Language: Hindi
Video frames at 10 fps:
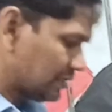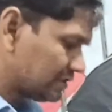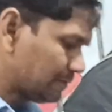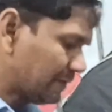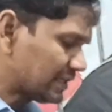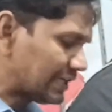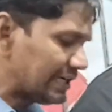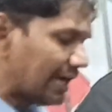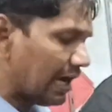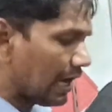इसमें
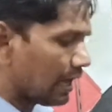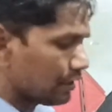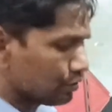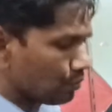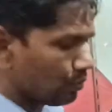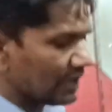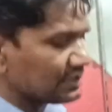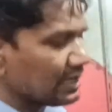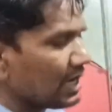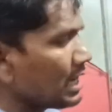ठंडा थोड़ा
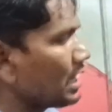सा